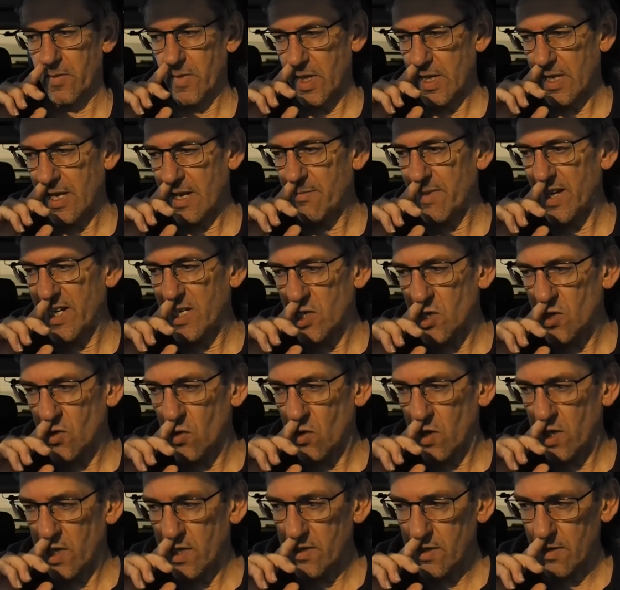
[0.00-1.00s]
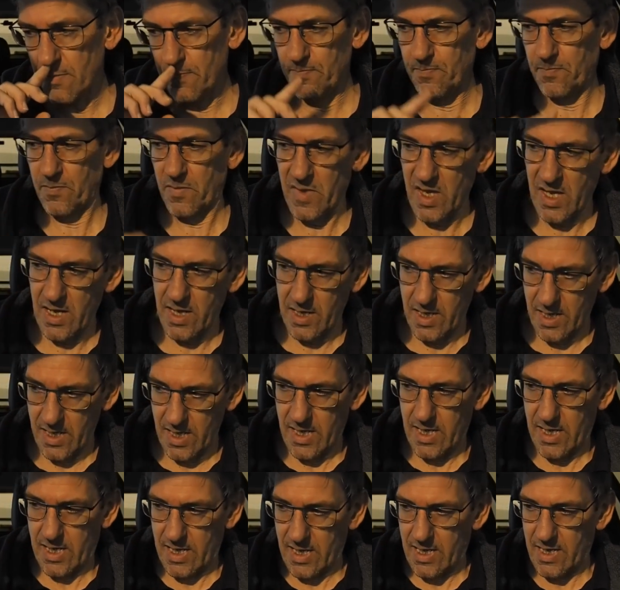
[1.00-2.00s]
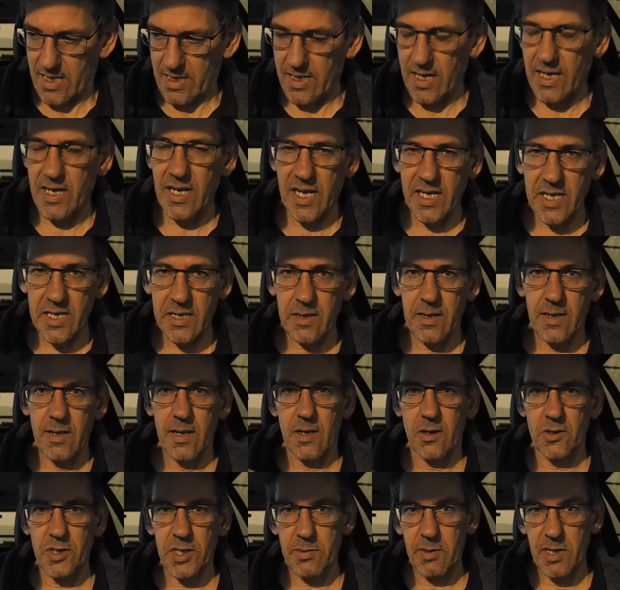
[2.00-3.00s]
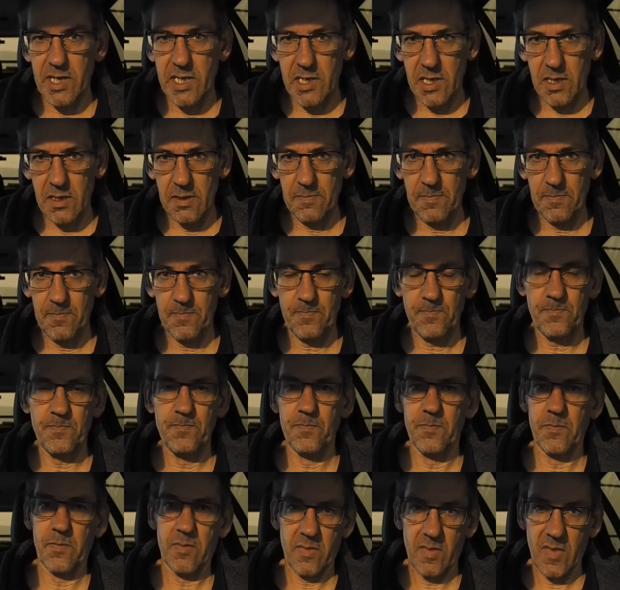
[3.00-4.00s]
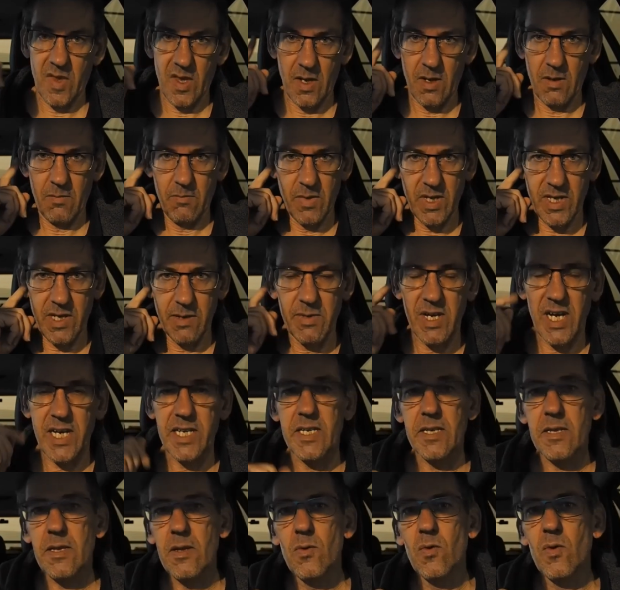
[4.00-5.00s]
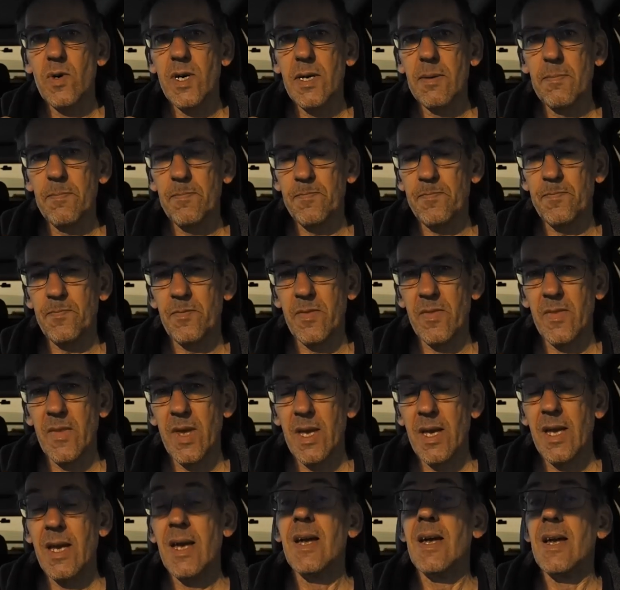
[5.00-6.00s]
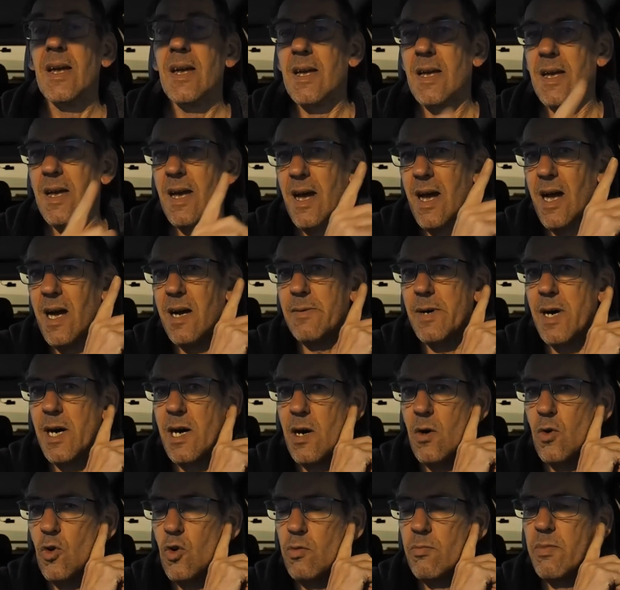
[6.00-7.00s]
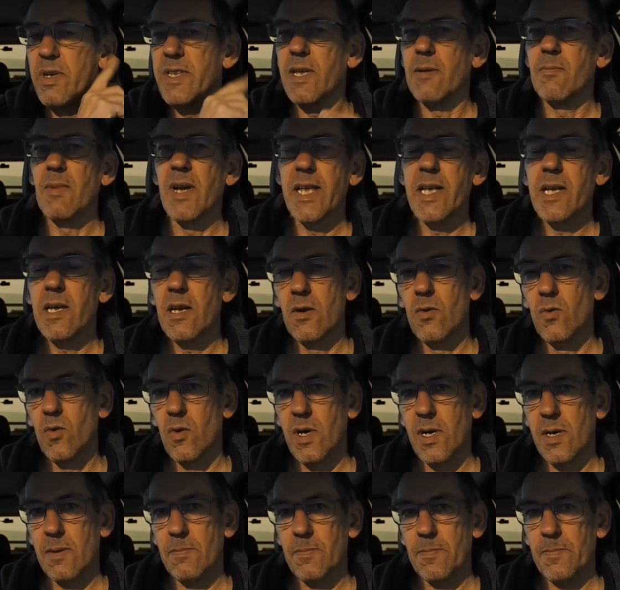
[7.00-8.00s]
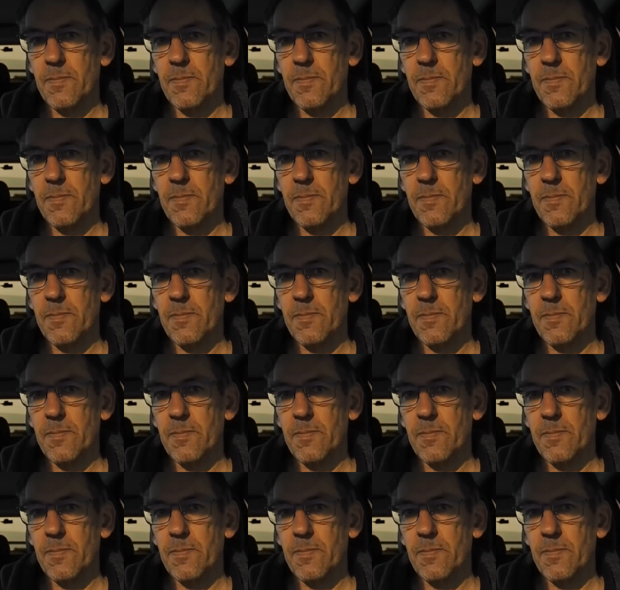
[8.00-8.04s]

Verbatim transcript: Der Mensch hört den rechten Lautsprecher mit dem rechten Ohr, aber auch mit dem linken Ohr.